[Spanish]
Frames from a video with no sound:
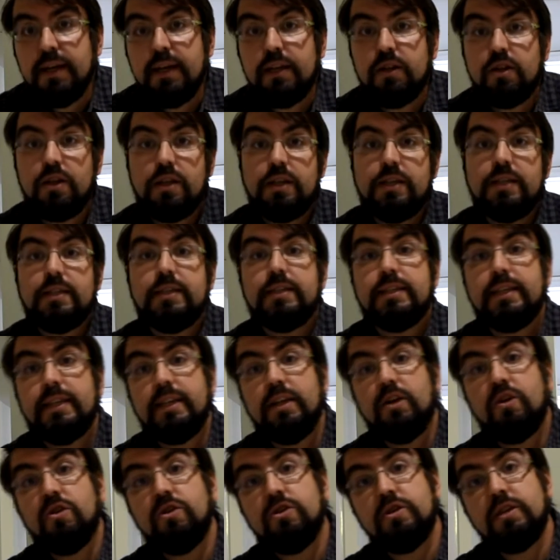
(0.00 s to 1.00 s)
Entonces,
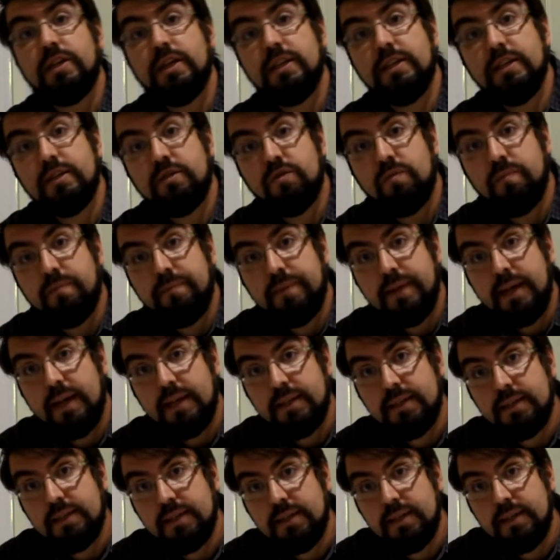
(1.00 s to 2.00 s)
7,6 es un
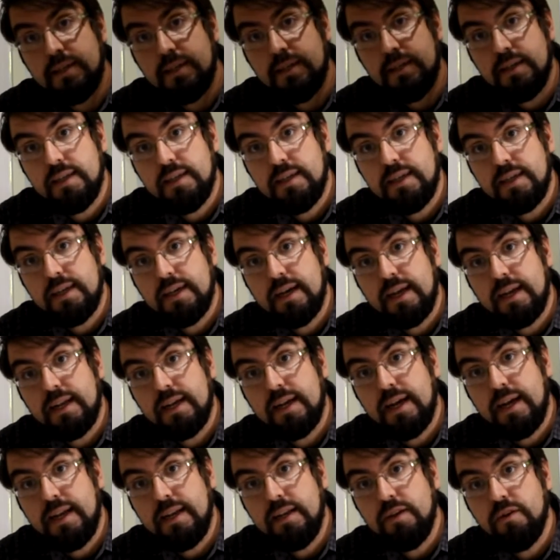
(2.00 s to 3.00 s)
pH
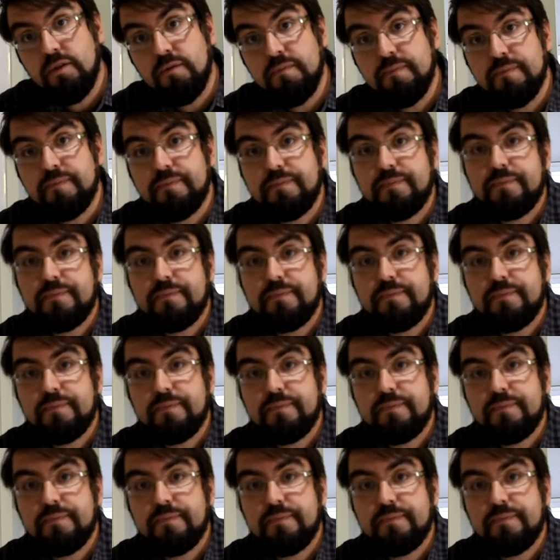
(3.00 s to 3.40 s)
calcáreo.